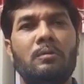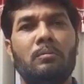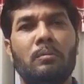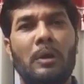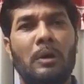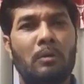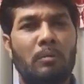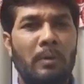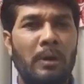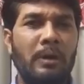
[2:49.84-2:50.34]

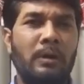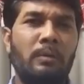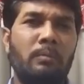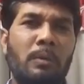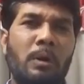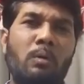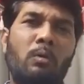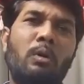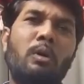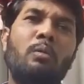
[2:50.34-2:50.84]
మాకు మా మా
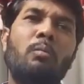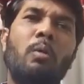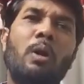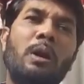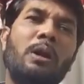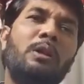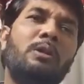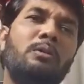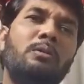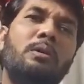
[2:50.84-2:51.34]
వాళ్ళకి
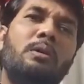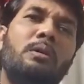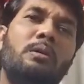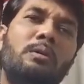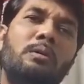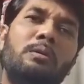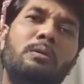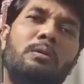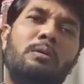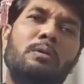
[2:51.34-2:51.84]
బాగాలేదు
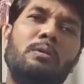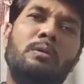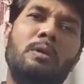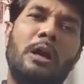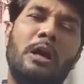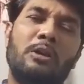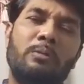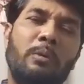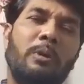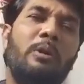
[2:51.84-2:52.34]

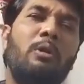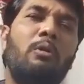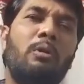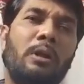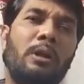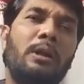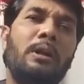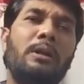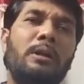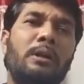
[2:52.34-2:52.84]
హాస్పిటల్లో
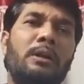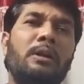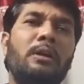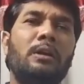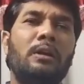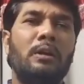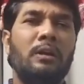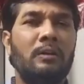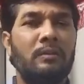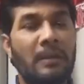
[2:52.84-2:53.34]
ఉన్నారని
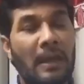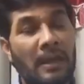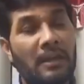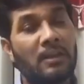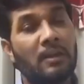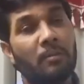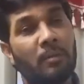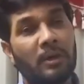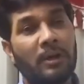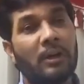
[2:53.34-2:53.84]
సాయం
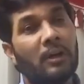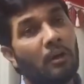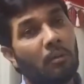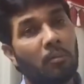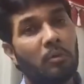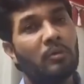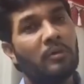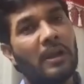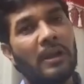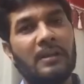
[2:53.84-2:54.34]
చేయమంటే
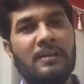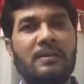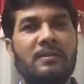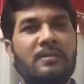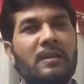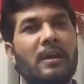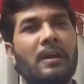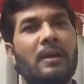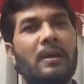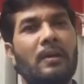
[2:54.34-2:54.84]
డబ్బులు సాయం
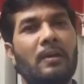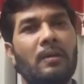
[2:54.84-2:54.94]
చేశాను